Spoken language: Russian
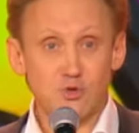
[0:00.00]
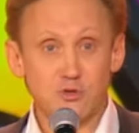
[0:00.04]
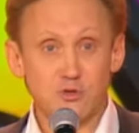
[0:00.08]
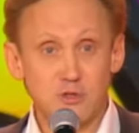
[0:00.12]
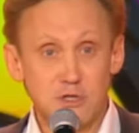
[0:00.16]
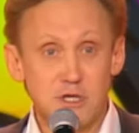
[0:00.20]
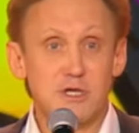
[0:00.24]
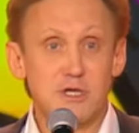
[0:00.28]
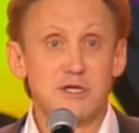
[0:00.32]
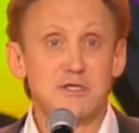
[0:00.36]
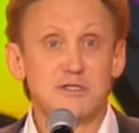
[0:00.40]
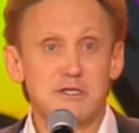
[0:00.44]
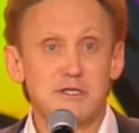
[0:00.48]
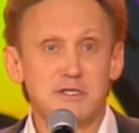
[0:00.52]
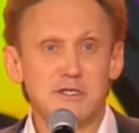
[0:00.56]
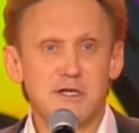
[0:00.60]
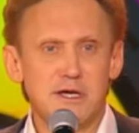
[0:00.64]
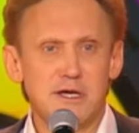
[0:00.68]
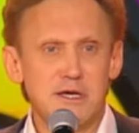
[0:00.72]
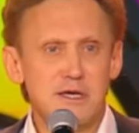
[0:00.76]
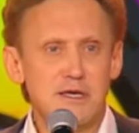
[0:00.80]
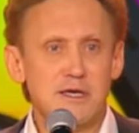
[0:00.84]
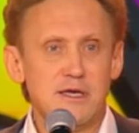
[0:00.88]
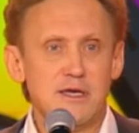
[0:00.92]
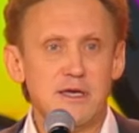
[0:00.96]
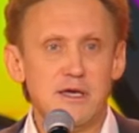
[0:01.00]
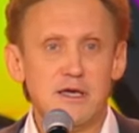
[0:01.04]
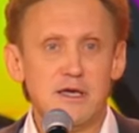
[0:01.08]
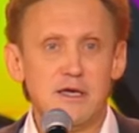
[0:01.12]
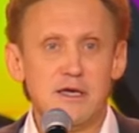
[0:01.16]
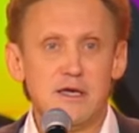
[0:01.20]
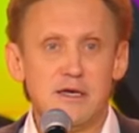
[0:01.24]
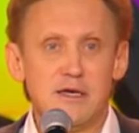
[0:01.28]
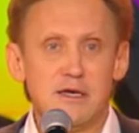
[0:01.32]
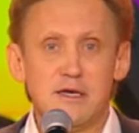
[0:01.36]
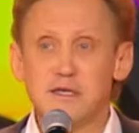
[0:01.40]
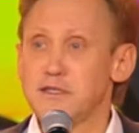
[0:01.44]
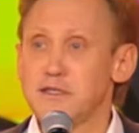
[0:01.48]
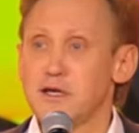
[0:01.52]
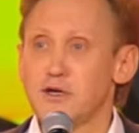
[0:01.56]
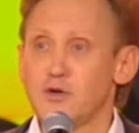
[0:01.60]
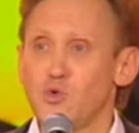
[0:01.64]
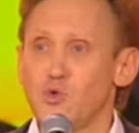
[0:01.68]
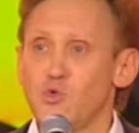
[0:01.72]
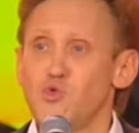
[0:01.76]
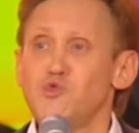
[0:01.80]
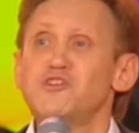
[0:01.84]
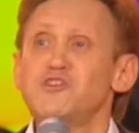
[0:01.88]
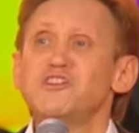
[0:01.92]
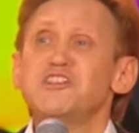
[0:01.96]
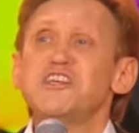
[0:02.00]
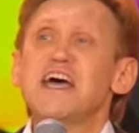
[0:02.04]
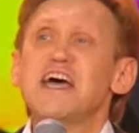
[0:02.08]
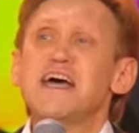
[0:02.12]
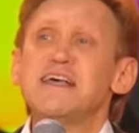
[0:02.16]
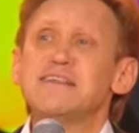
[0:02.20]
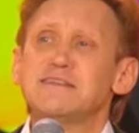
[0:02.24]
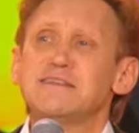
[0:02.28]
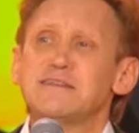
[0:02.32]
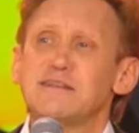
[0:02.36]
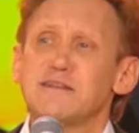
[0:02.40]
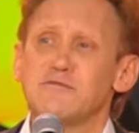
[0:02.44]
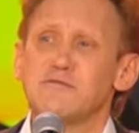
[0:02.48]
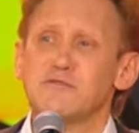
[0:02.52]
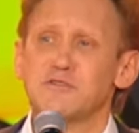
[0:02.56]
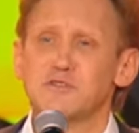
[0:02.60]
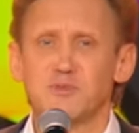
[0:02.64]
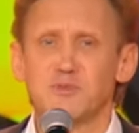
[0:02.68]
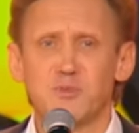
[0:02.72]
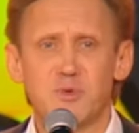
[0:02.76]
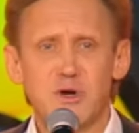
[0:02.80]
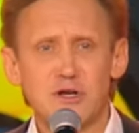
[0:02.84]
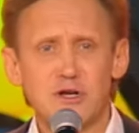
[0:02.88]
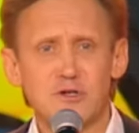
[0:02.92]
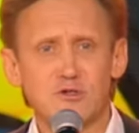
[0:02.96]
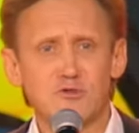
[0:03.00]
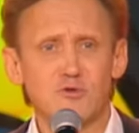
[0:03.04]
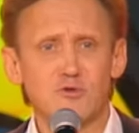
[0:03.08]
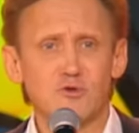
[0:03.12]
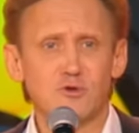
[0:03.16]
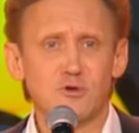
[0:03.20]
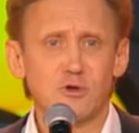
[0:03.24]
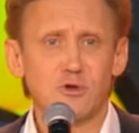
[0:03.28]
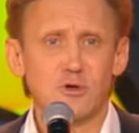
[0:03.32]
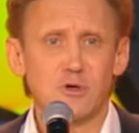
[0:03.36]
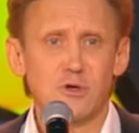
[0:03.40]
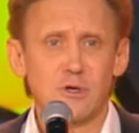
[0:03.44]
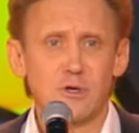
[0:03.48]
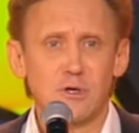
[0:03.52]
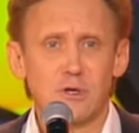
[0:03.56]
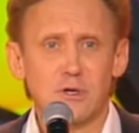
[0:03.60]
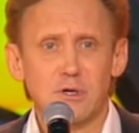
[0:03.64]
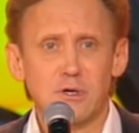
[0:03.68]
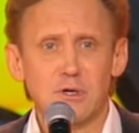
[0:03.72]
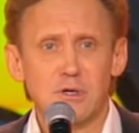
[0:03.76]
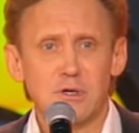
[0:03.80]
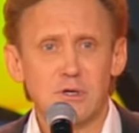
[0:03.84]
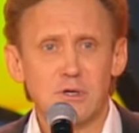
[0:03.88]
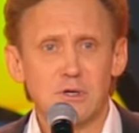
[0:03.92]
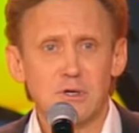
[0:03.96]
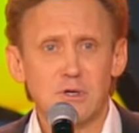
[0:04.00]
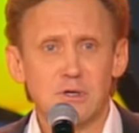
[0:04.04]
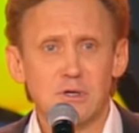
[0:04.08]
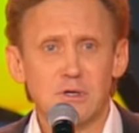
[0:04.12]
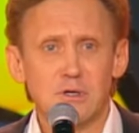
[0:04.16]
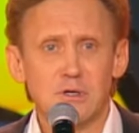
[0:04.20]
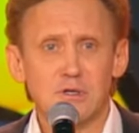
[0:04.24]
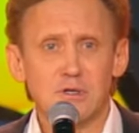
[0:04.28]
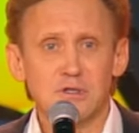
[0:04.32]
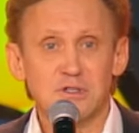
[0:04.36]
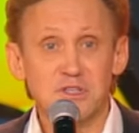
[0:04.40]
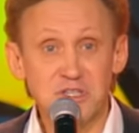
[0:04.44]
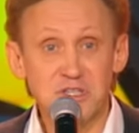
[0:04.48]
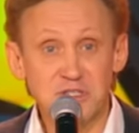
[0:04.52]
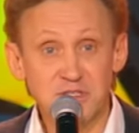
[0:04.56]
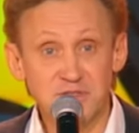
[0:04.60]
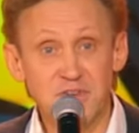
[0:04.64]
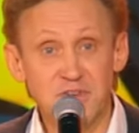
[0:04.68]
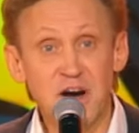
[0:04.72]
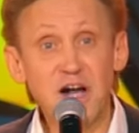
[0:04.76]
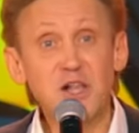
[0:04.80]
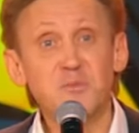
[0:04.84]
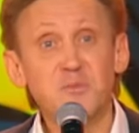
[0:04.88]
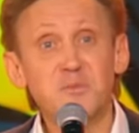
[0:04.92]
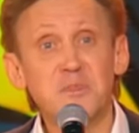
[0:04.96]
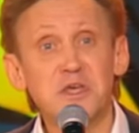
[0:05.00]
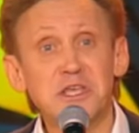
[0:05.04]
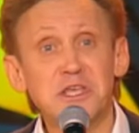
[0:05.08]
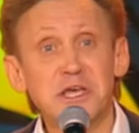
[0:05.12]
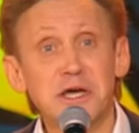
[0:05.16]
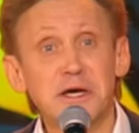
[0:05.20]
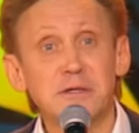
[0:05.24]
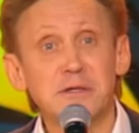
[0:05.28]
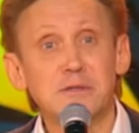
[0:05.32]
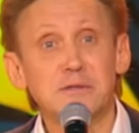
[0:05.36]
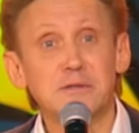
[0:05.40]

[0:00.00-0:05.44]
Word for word: с керосинкой и так участливо спрашиваю, ты звал меня?